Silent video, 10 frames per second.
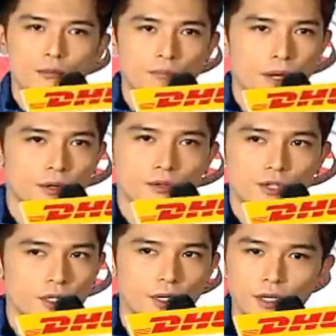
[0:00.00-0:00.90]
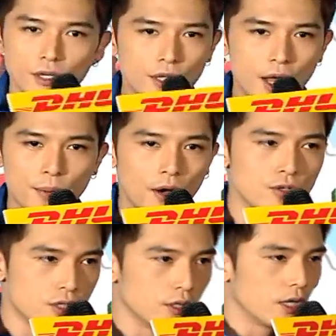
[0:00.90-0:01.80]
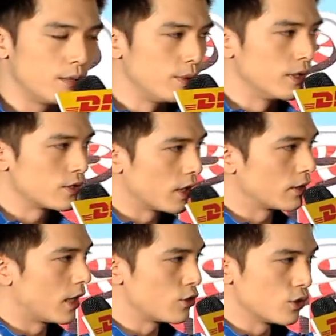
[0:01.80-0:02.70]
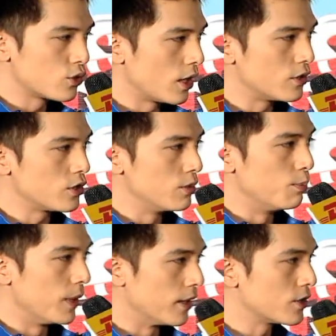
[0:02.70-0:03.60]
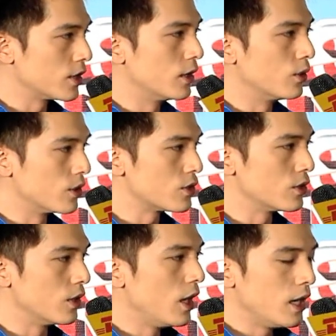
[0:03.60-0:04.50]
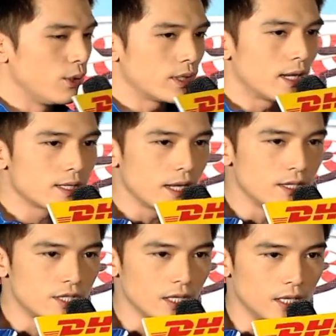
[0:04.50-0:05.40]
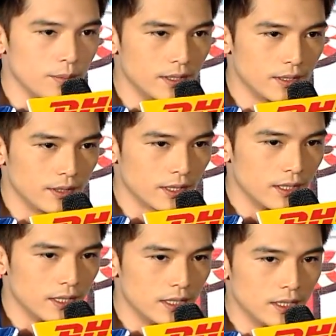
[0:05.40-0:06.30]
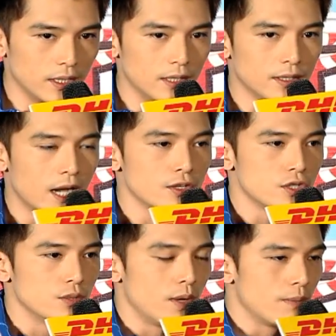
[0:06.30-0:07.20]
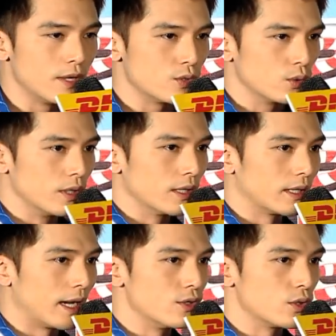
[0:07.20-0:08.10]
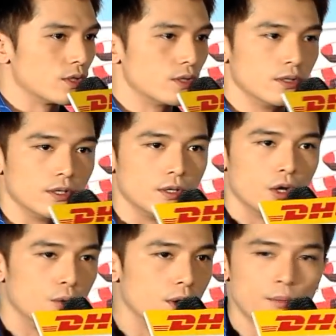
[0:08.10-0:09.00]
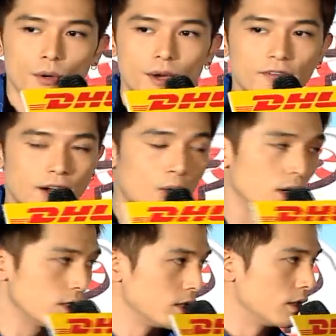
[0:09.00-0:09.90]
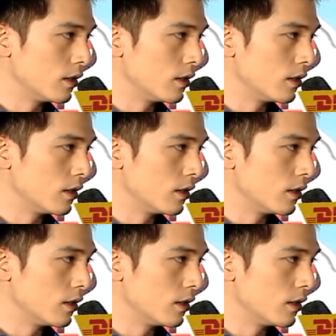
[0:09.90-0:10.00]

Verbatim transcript: 没有任何一台跑车可以比得上它，就算是名车，或者是因为它在你心里面的那个意义，跟当时被满足的那个感觉，是你永远没有办法忘记的。